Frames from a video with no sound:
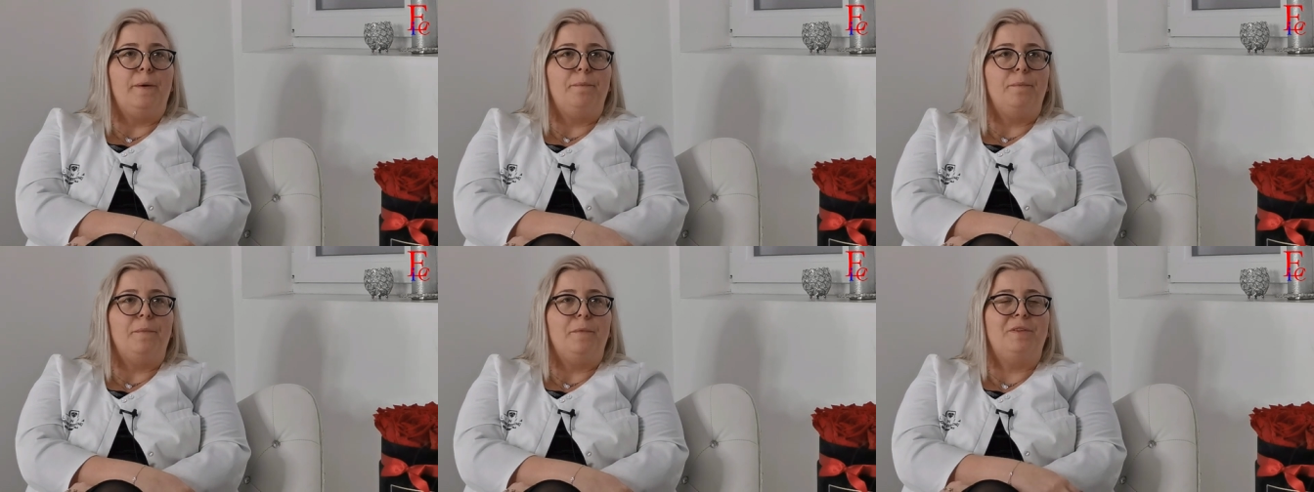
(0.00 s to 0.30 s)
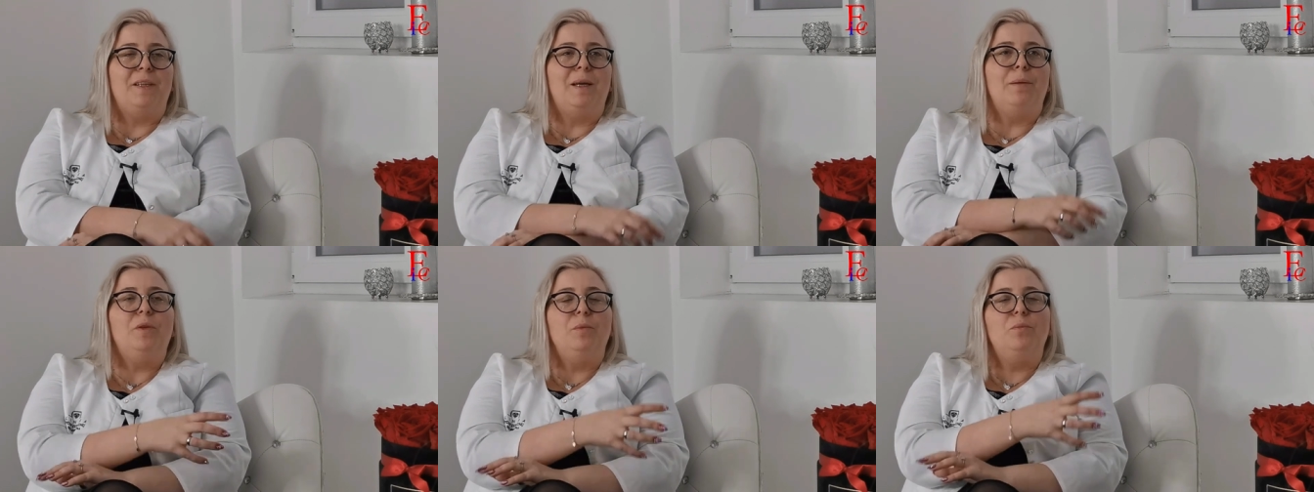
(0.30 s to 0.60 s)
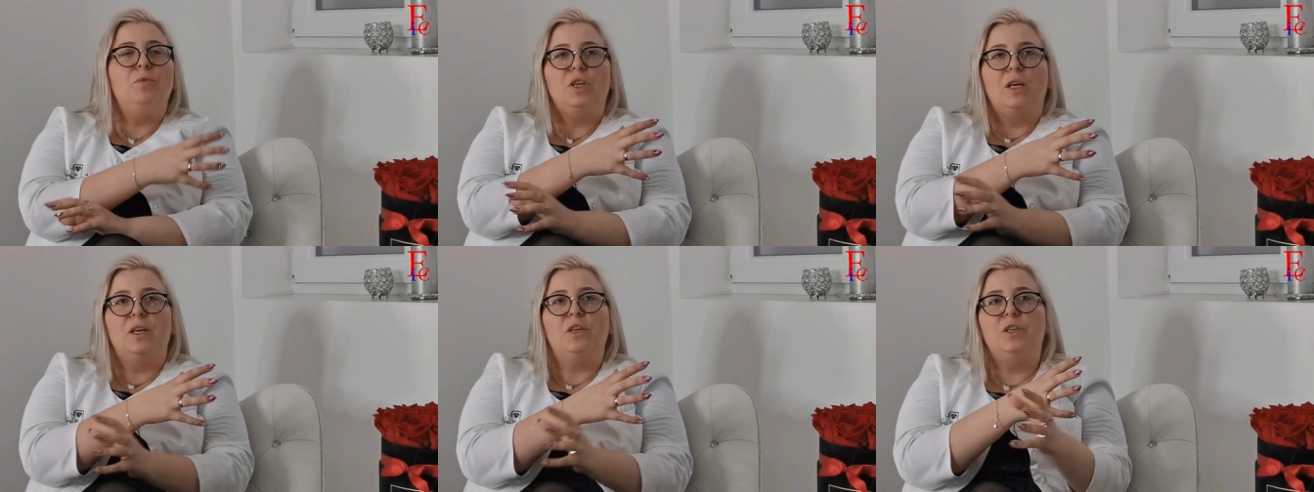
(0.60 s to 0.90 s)
w
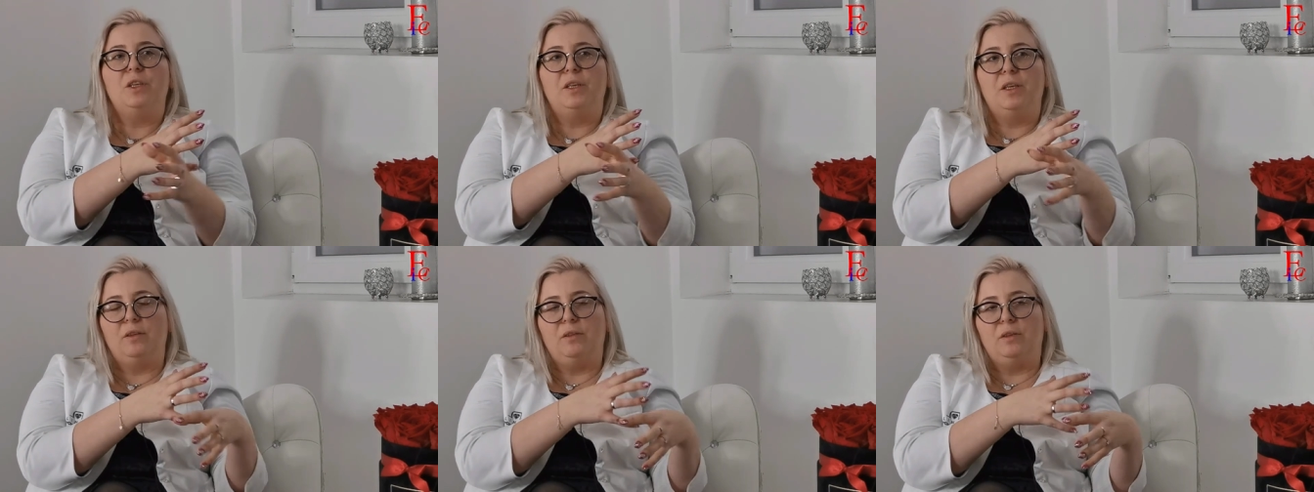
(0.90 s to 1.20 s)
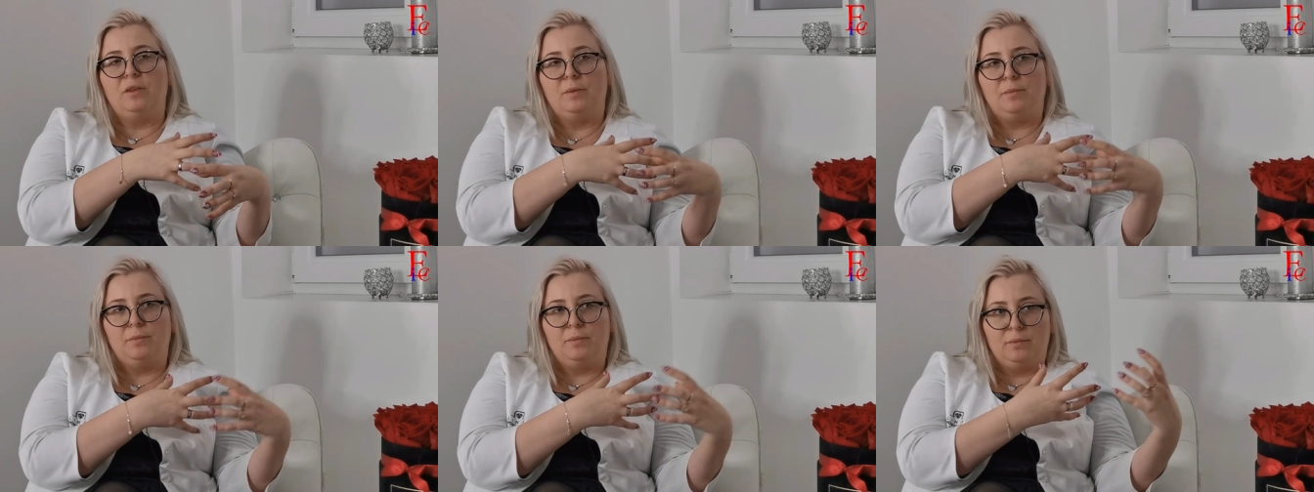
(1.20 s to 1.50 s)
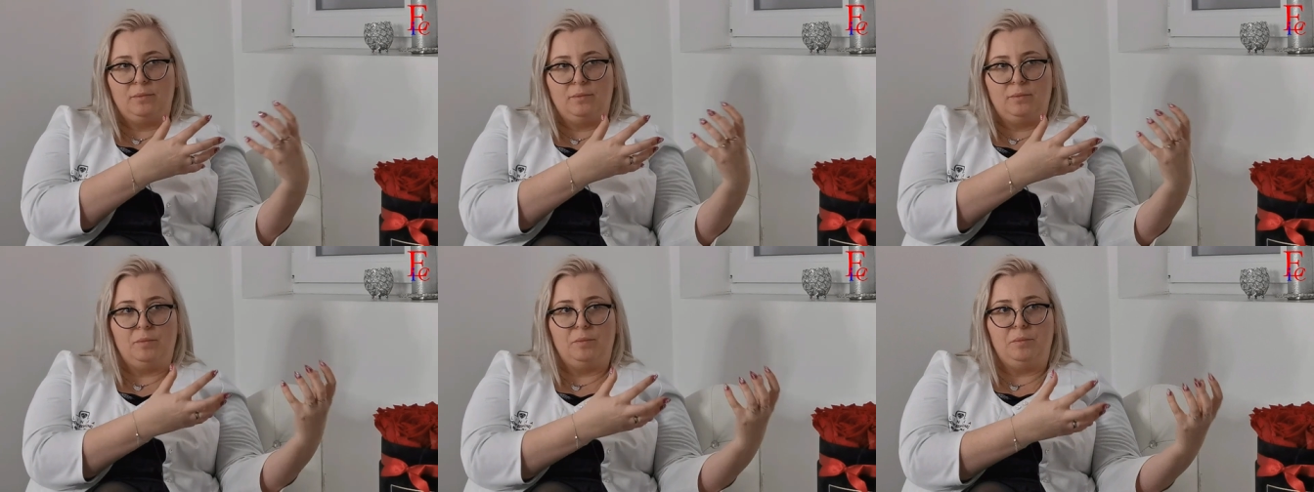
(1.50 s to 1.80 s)
tamtym czasie, kiedy
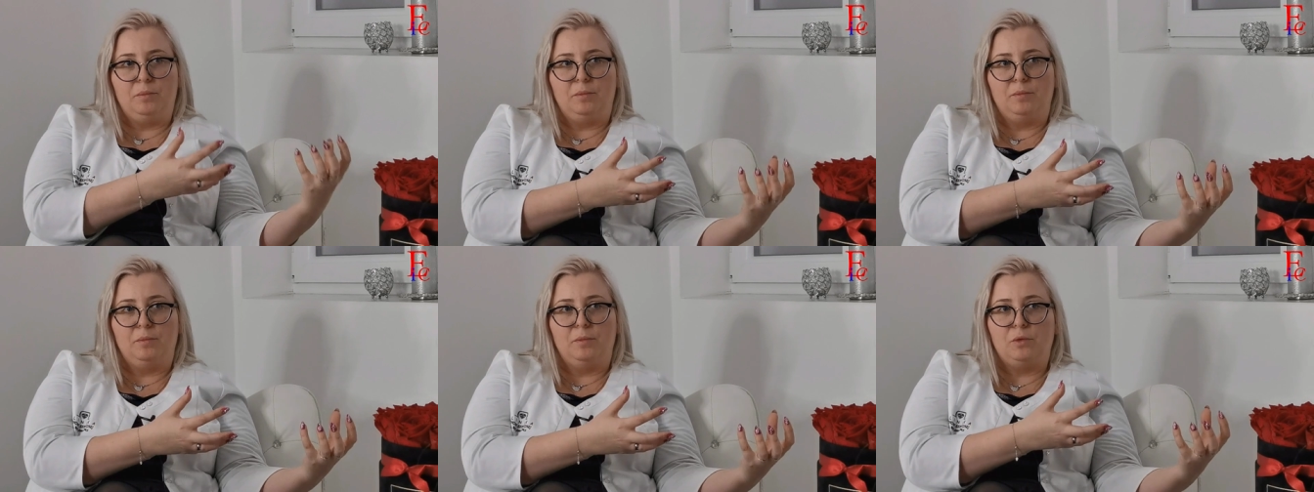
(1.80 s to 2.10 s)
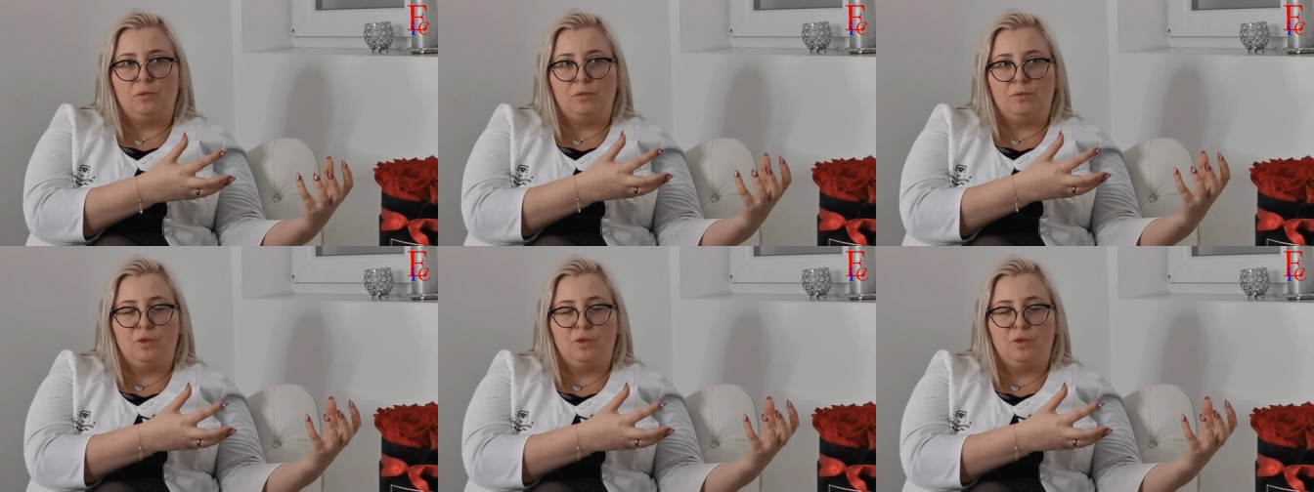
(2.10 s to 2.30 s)
mm,